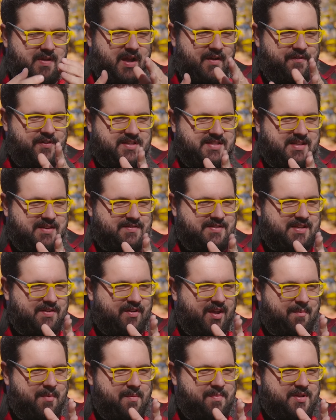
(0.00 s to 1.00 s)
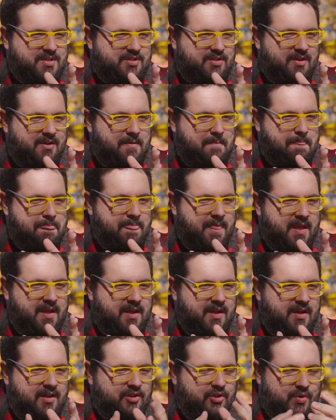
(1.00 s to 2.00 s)
En fait, c'est vraiment parce que
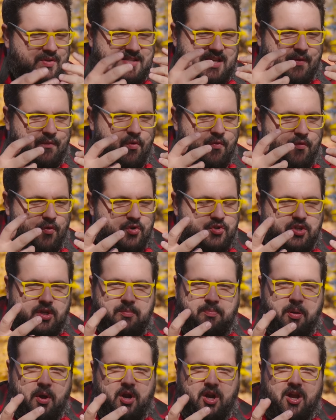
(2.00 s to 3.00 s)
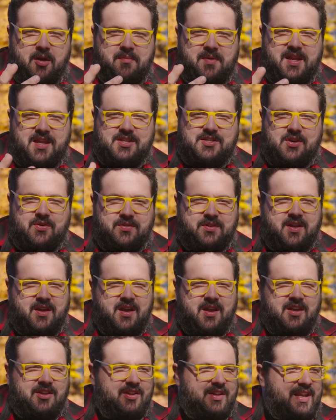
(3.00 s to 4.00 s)
ton cerveau ne fonctionne pas comme les autres.
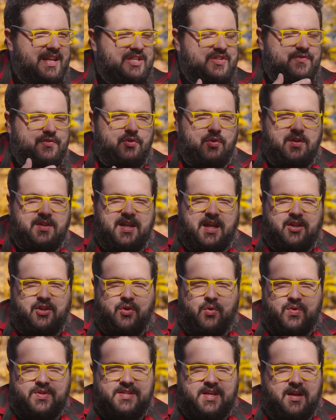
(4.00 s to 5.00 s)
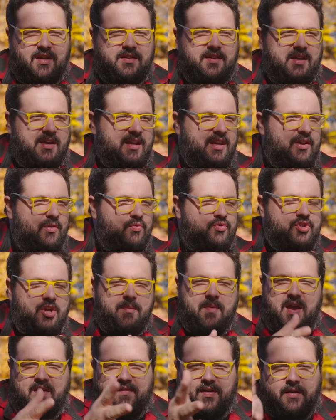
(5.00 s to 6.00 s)
Tu as de la difficulté à te concentrer ou
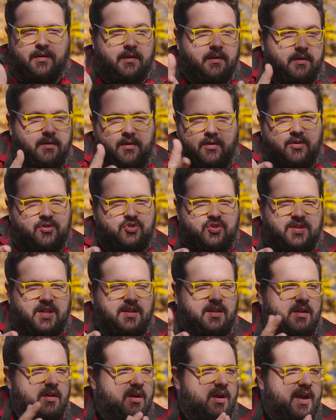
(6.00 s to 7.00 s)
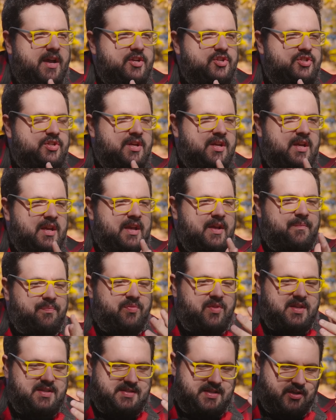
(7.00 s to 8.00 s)
justement avec du TDAH,
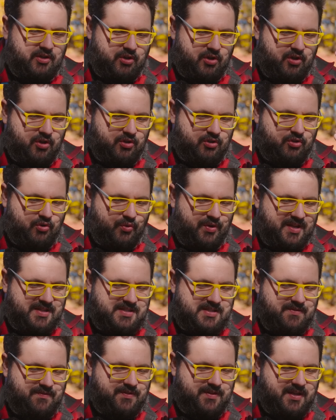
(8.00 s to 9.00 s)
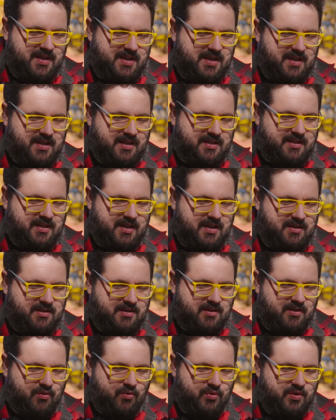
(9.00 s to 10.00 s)
c'est que ton activité
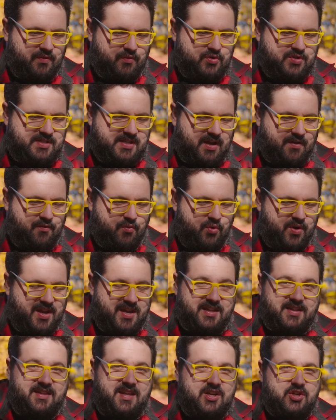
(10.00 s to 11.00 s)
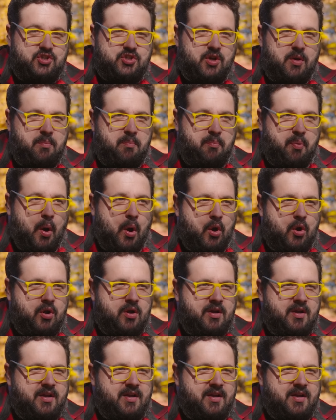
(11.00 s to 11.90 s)
électrique au niveau du cerveau est déjà pas